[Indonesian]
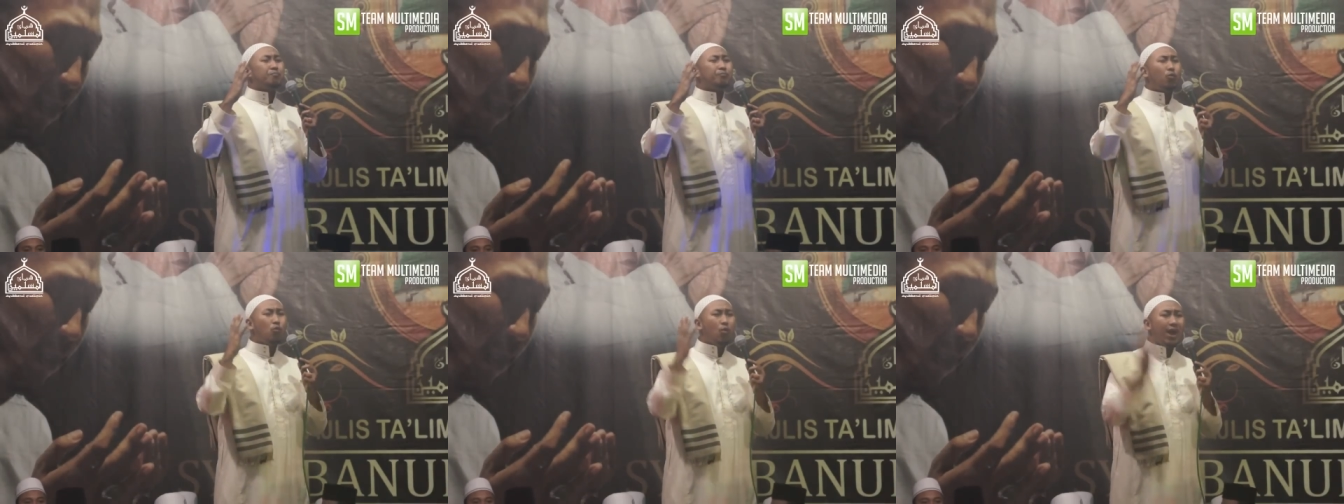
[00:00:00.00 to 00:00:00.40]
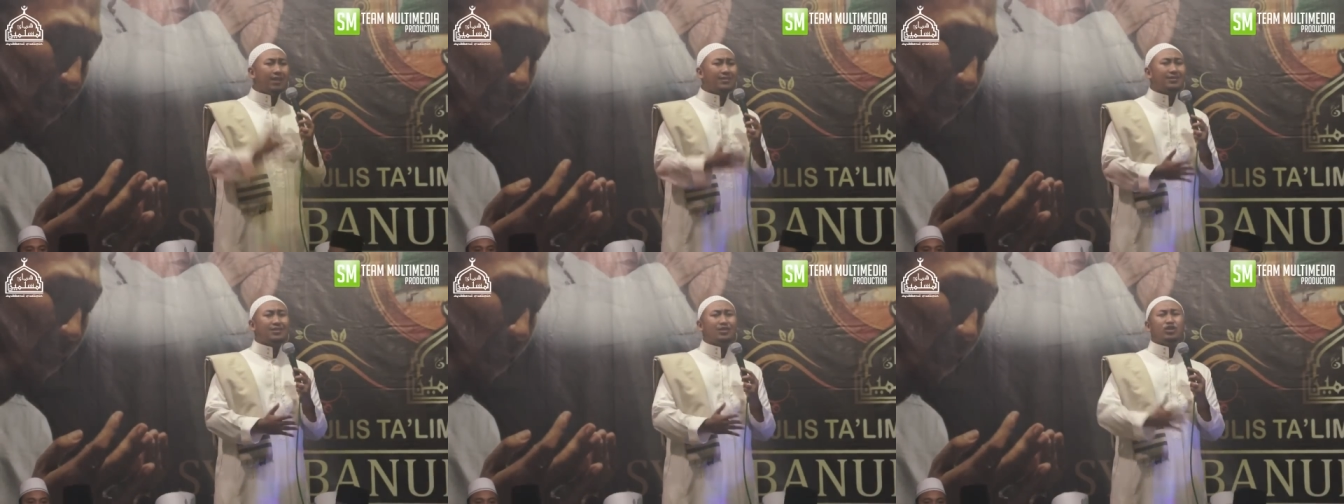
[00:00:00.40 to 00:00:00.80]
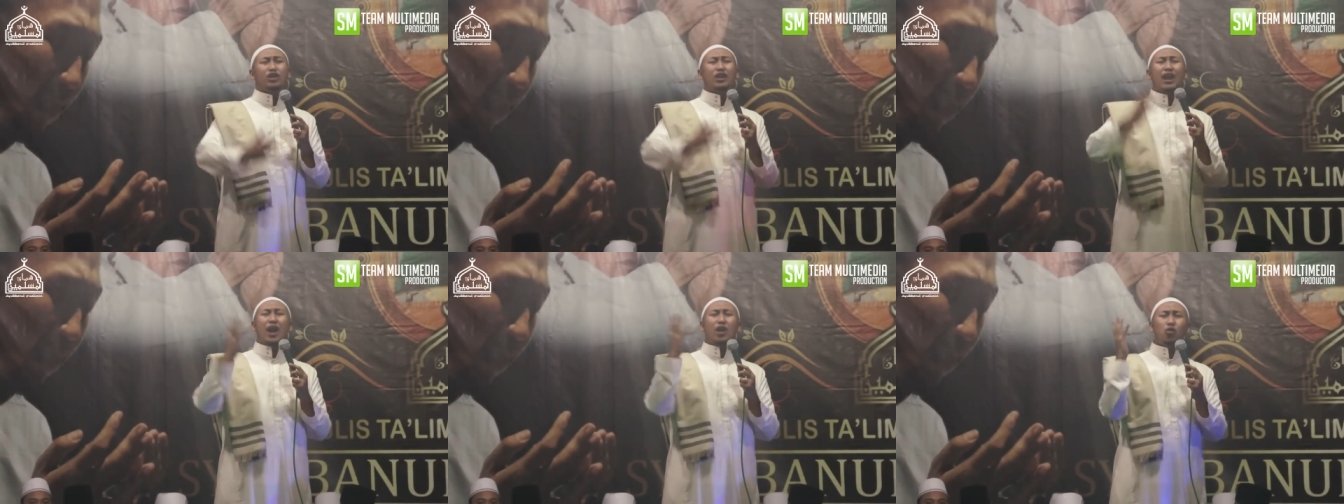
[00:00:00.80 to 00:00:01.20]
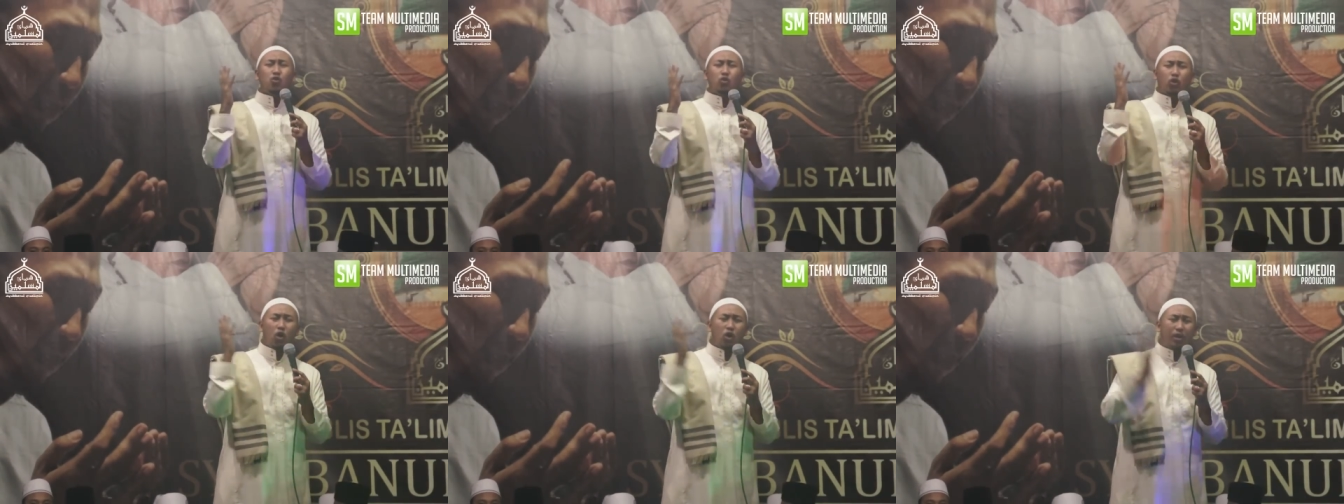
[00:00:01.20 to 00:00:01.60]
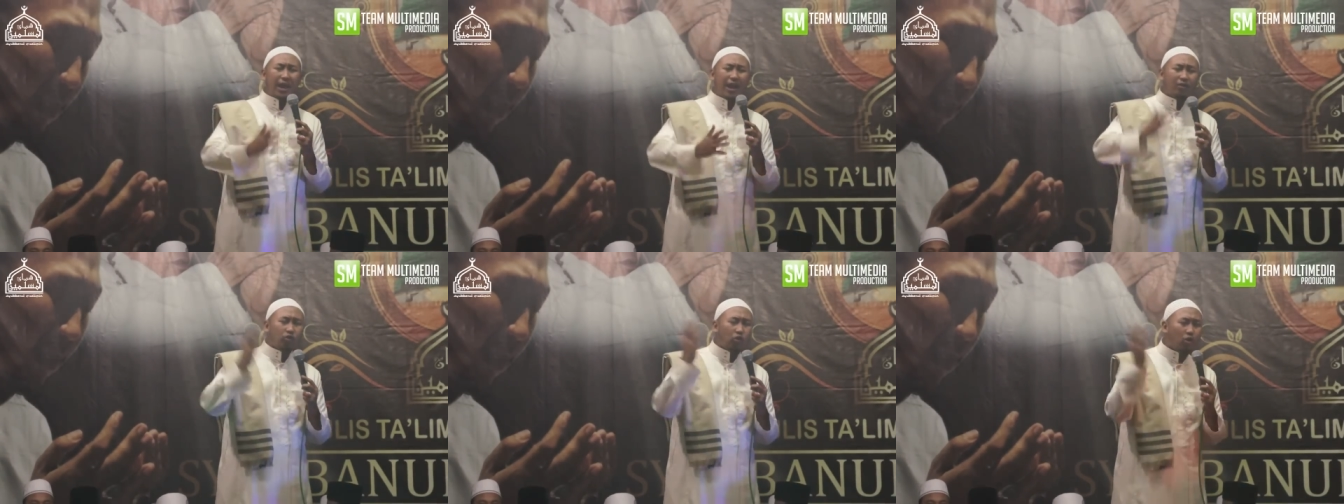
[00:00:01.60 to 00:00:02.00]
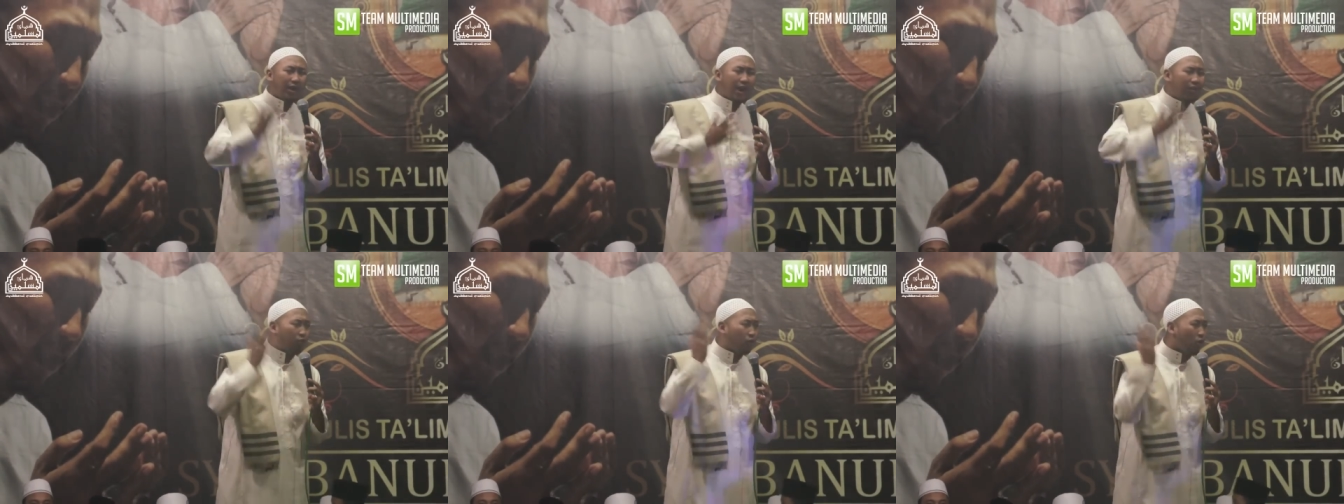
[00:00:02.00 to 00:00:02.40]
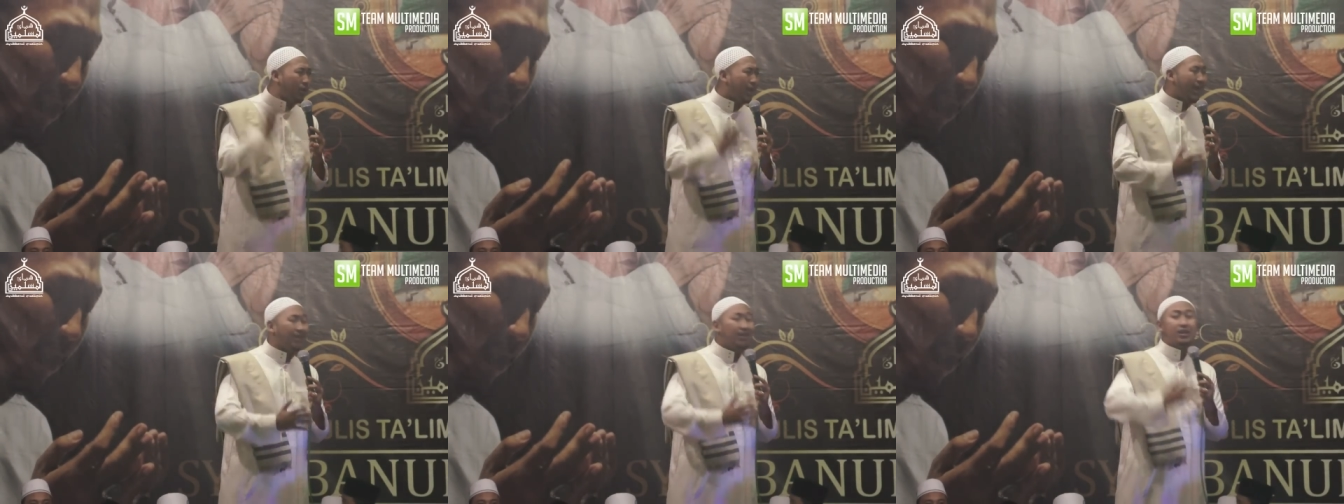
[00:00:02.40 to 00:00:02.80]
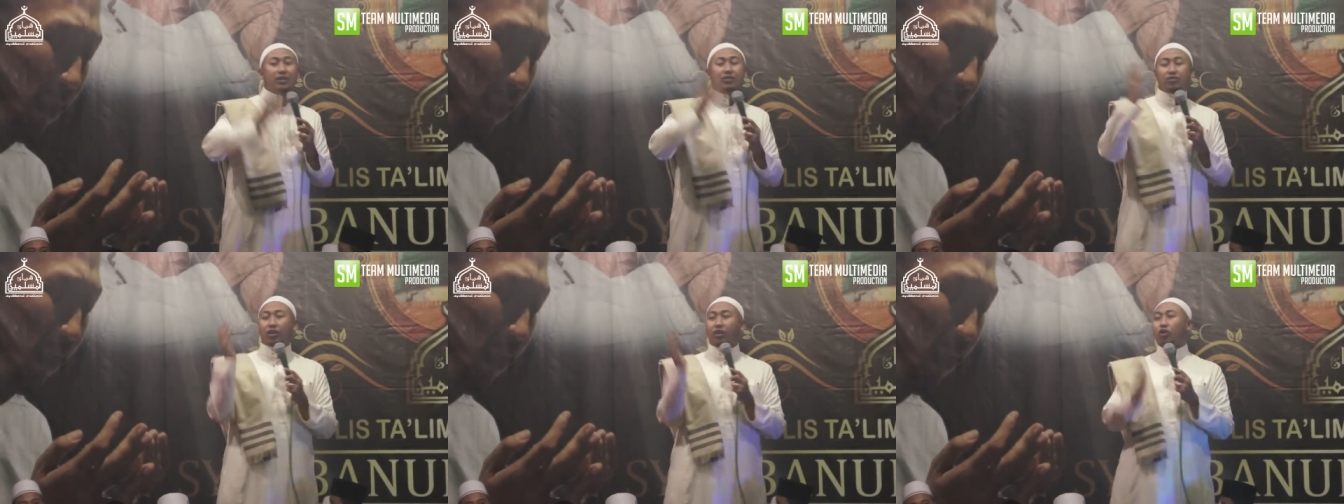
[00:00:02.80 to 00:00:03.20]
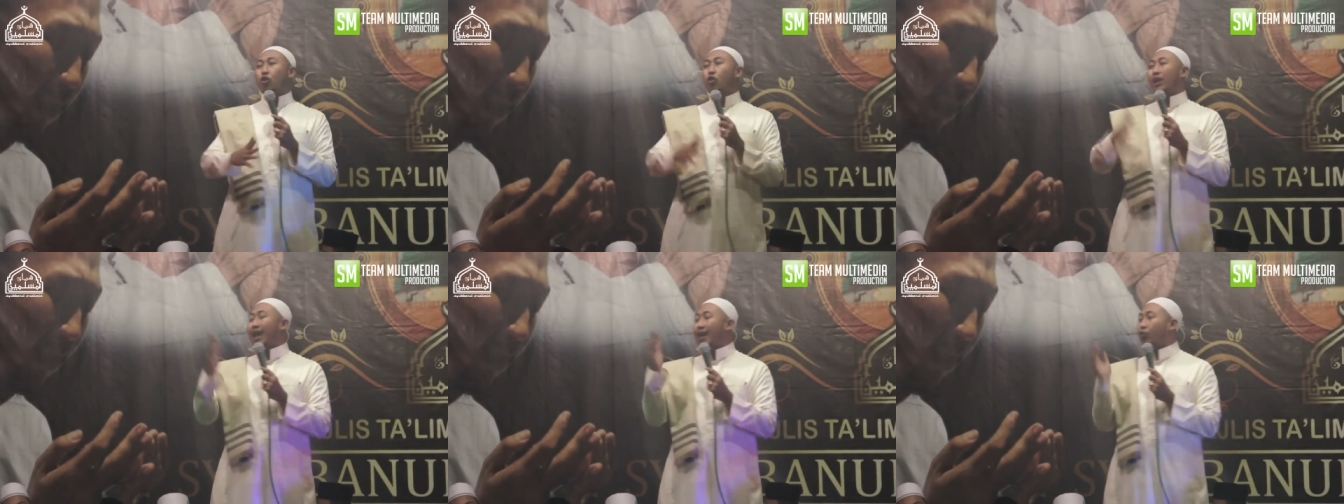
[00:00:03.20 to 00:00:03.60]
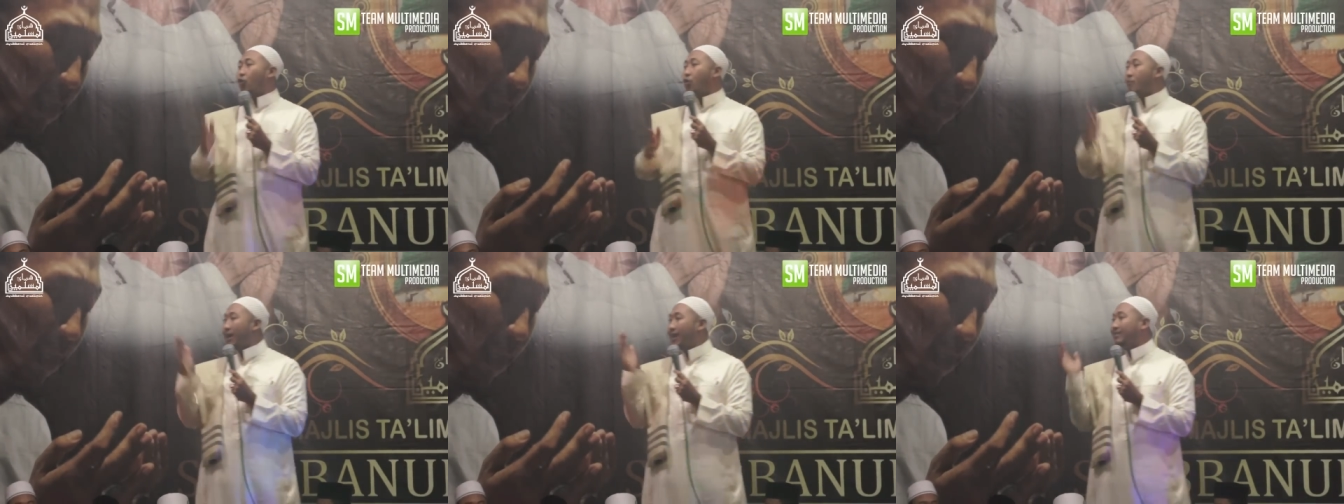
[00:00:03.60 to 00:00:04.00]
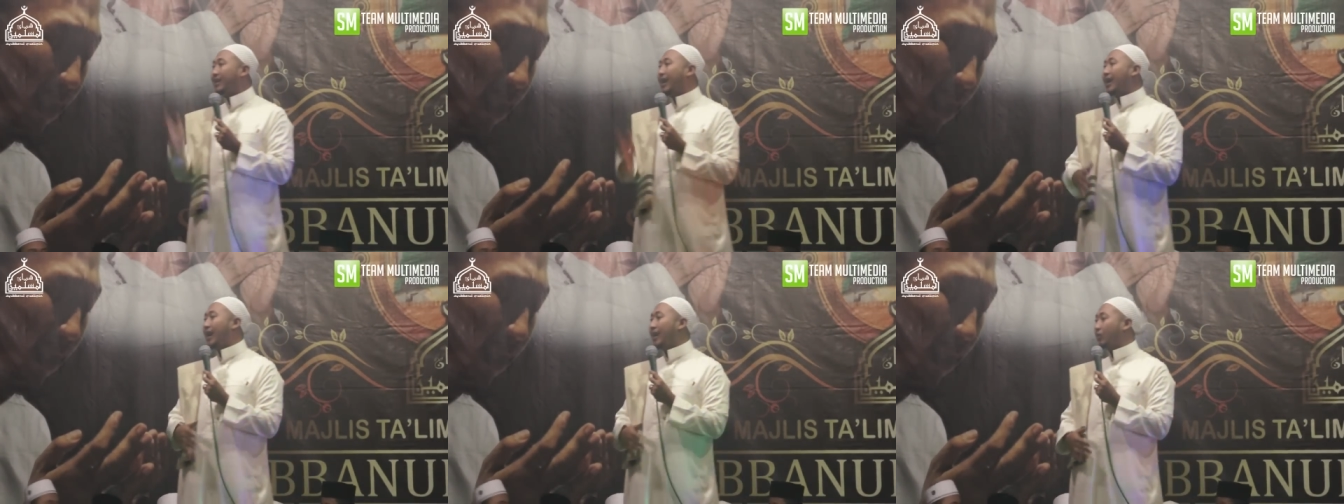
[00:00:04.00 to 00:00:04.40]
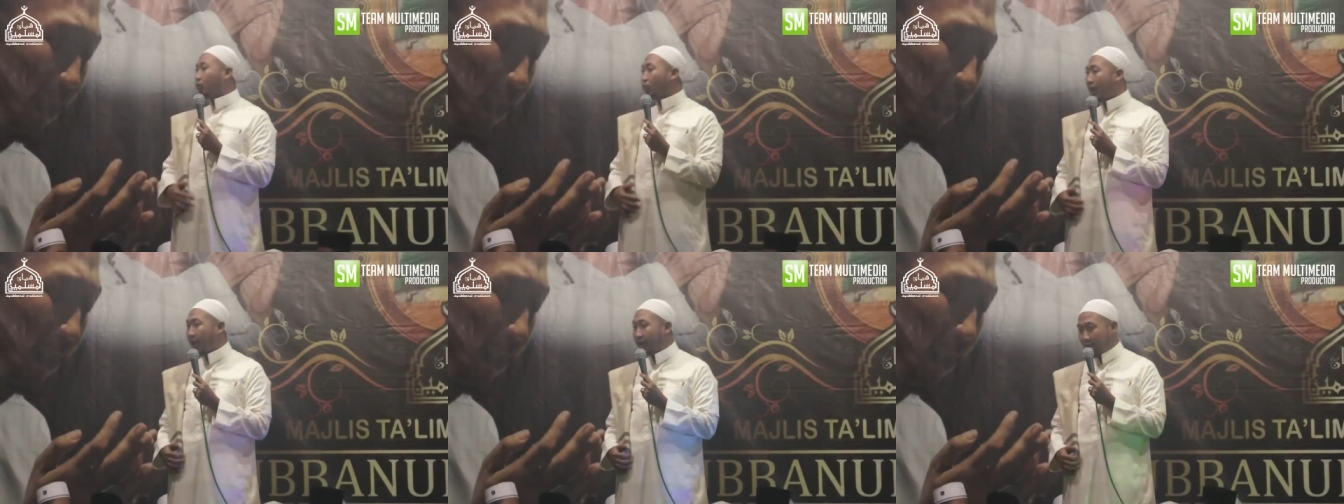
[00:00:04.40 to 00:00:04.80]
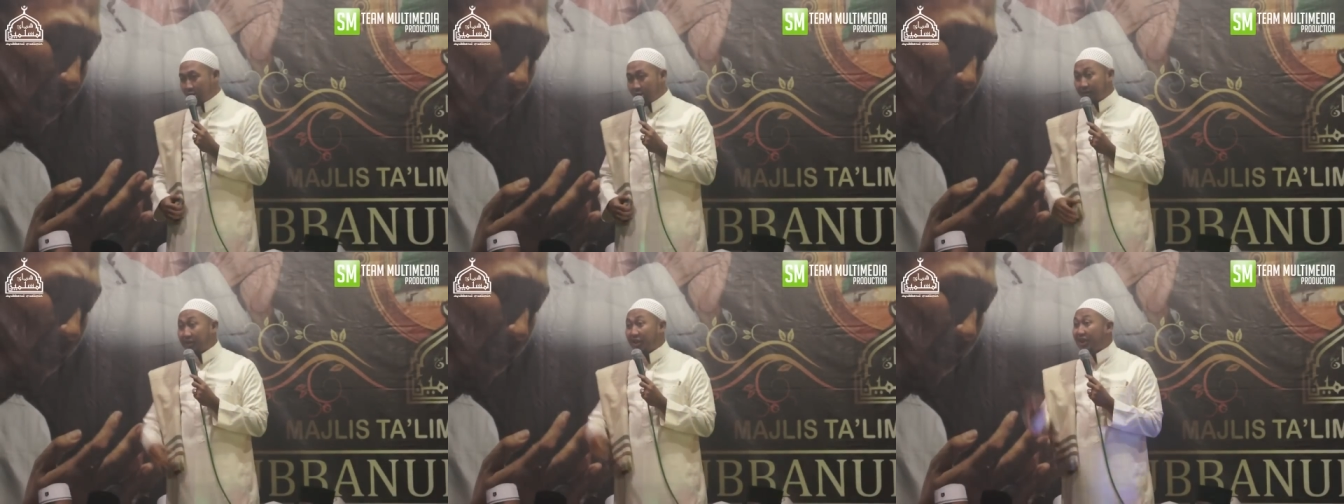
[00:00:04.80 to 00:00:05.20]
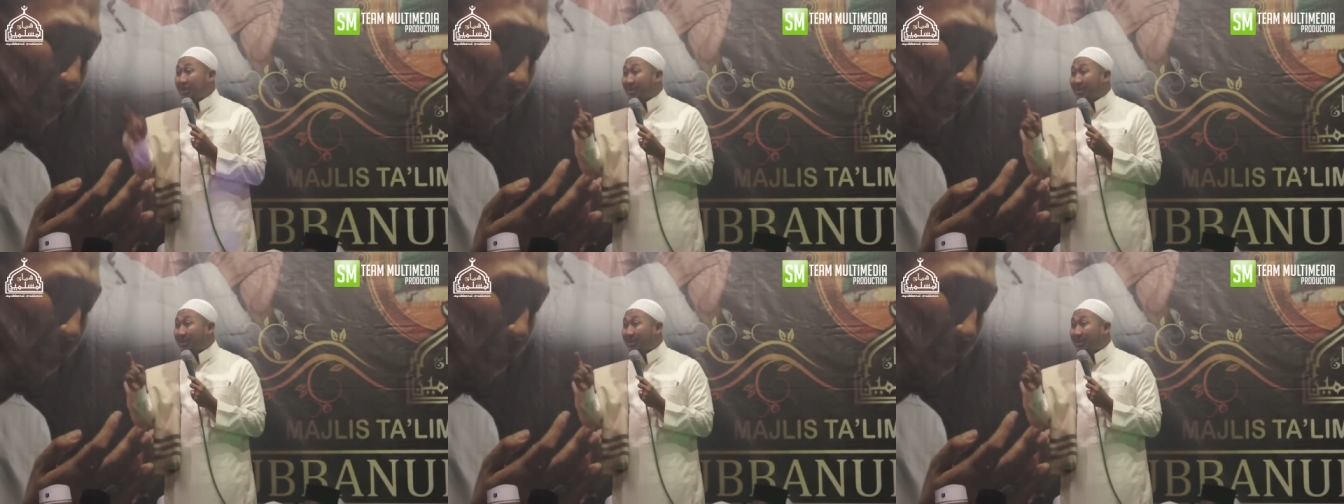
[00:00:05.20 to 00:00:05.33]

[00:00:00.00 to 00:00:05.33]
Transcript: puas selalu korang-korang-korang terolako maca Al-Quran Kini